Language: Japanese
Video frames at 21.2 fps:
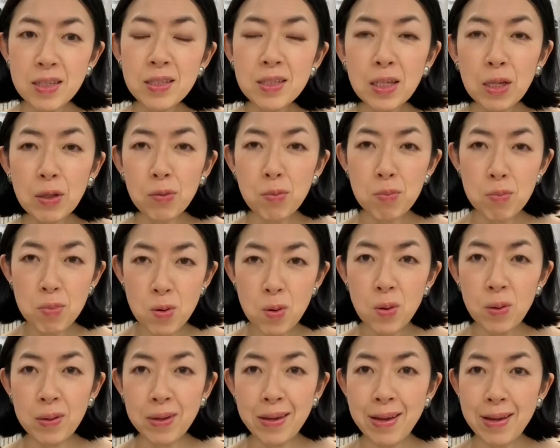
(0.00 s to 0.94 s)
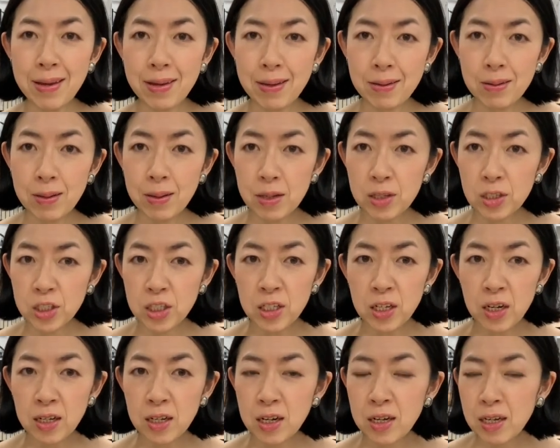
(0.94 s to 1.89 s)
すけども、えー、
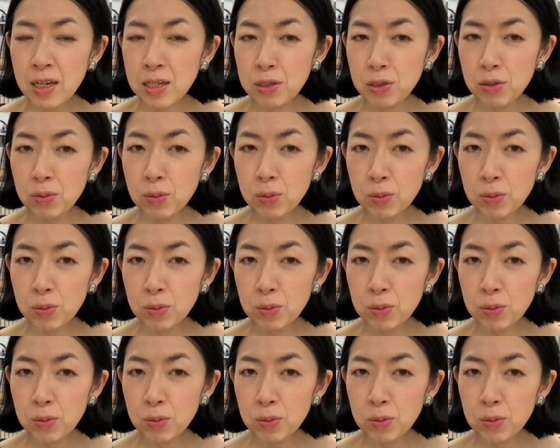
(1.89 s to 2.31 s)
白髪和夫